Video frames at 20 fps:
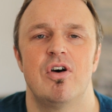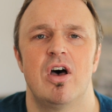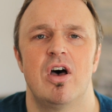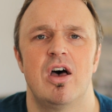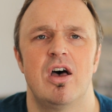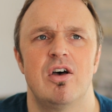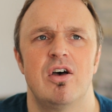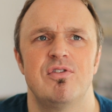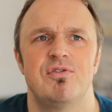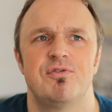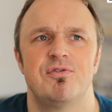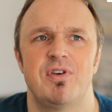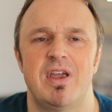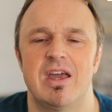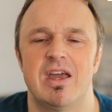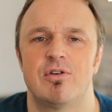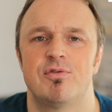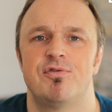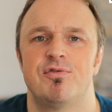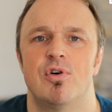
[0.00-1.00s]
Äh,
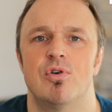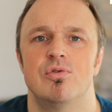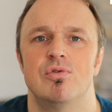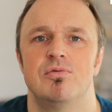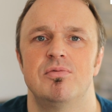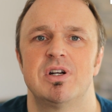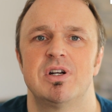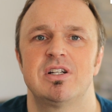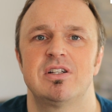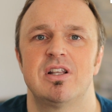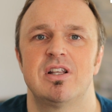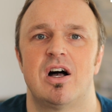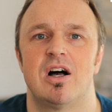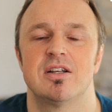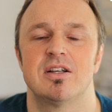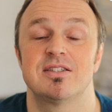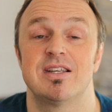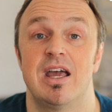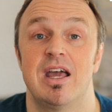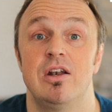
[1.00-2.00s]
Fairphone wird
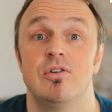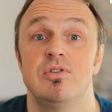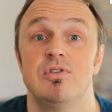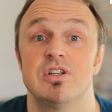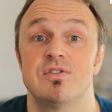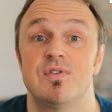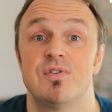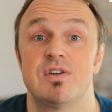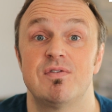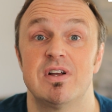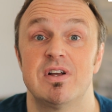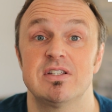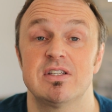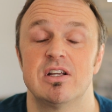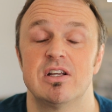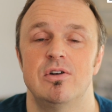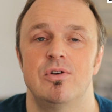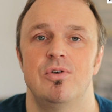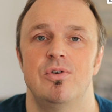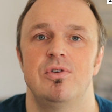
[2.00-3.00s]
da sein und es wird was
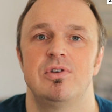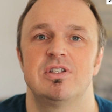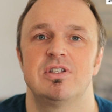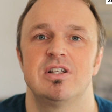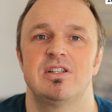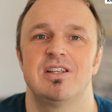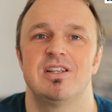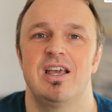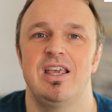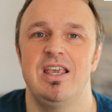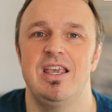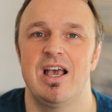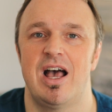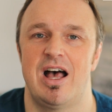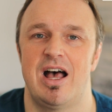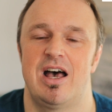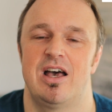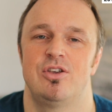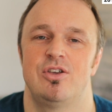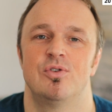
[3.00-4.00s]
gelötet. Der
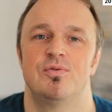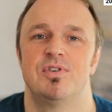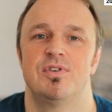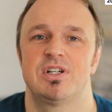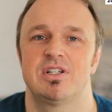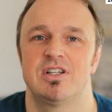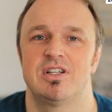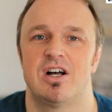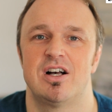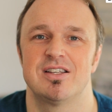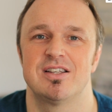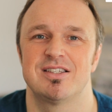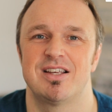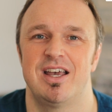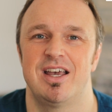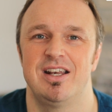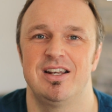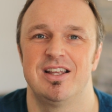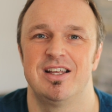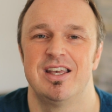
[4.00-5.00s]
Ehayo wird da
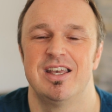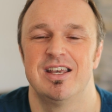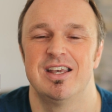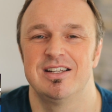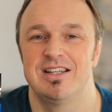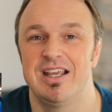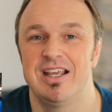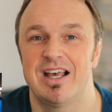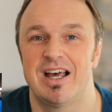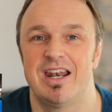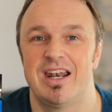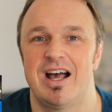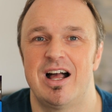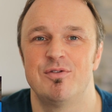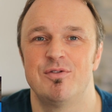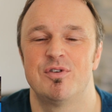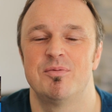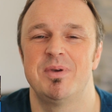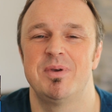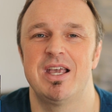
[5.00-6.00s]
sein. Den
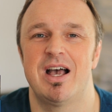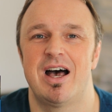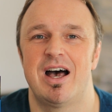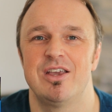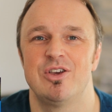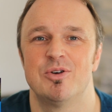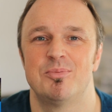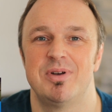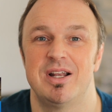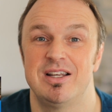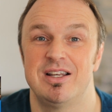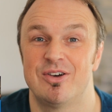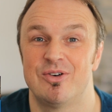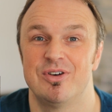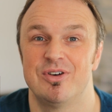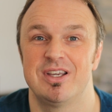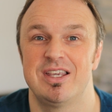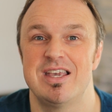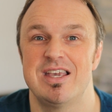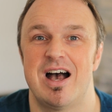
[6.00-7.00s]
Kanal vom Ehayo blende ich
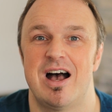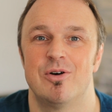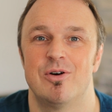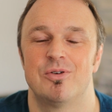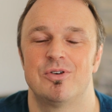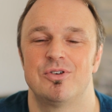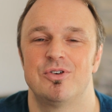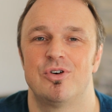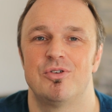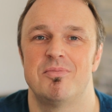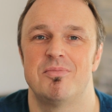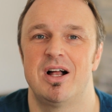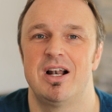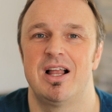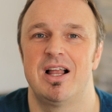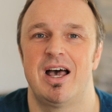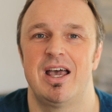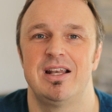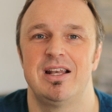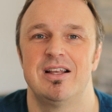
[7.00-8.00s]
euch hier auch
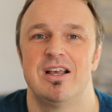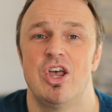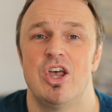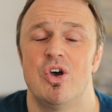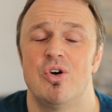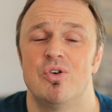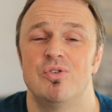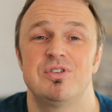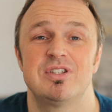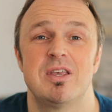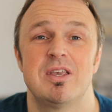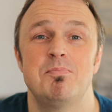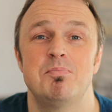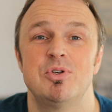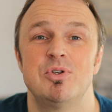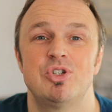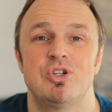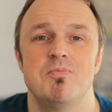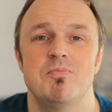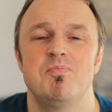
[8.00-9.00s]
nochmal ein. Und es gibt
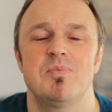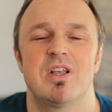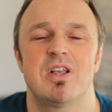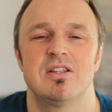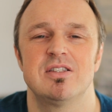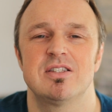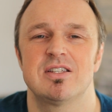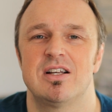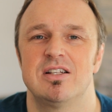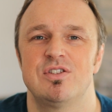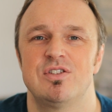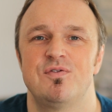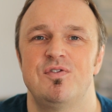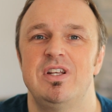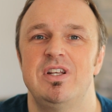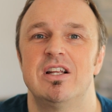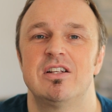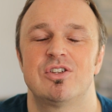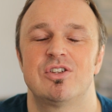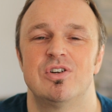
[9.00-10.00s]
bestimmt ganz, ganz
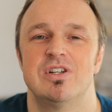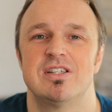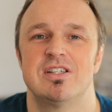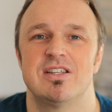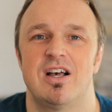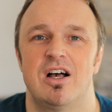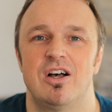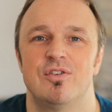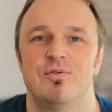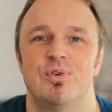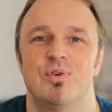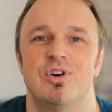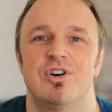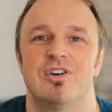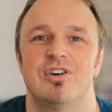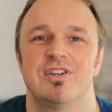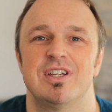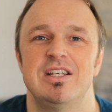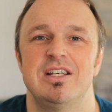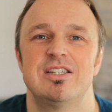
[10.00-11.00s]
viele tolle Sachen, wo ihr
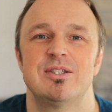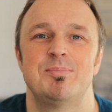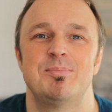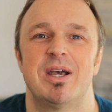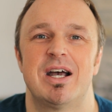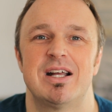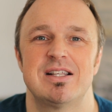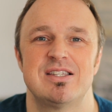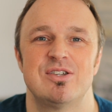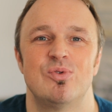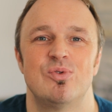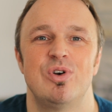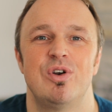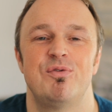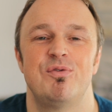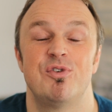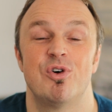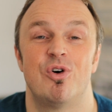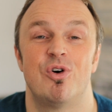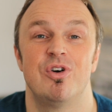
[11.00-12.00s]
auch
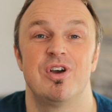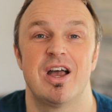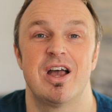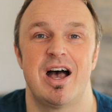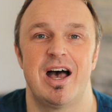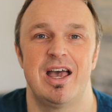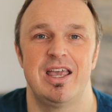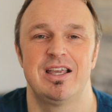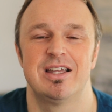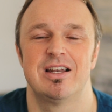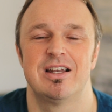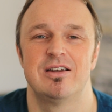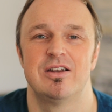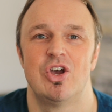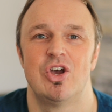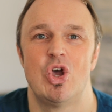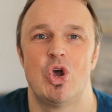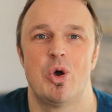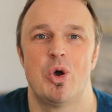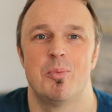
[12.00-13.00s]
Inspirationen für eure eigenen
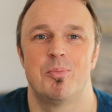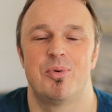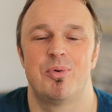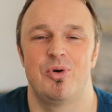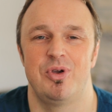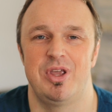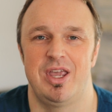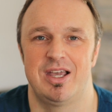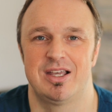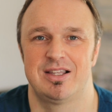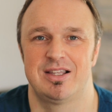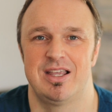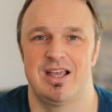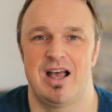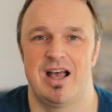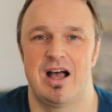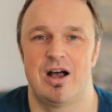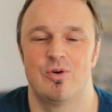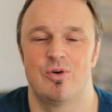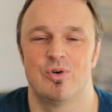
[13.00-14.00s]

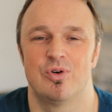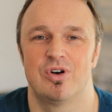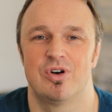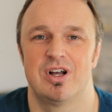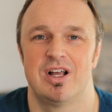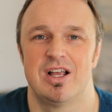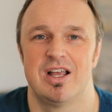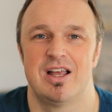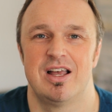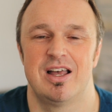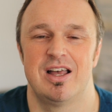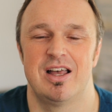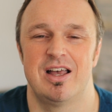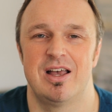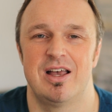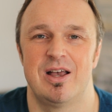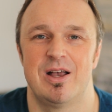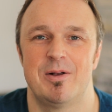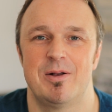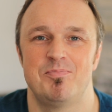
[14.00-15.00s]
Projekte auch
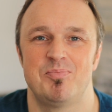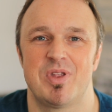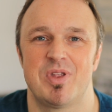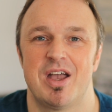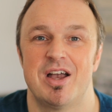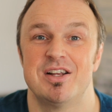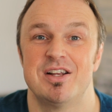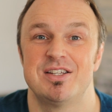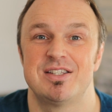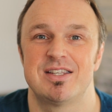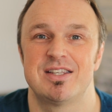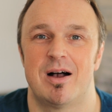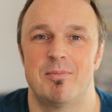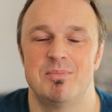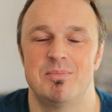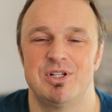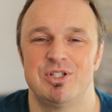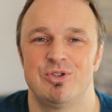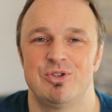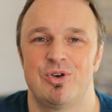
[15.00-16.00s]
äh,
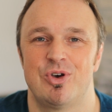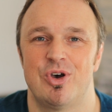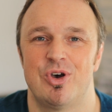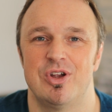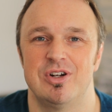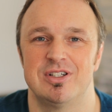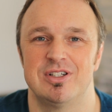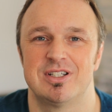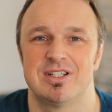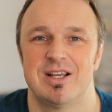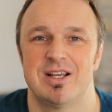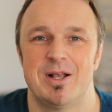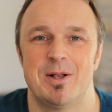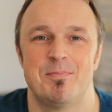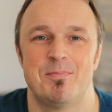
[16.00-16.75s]
sammeln könnt.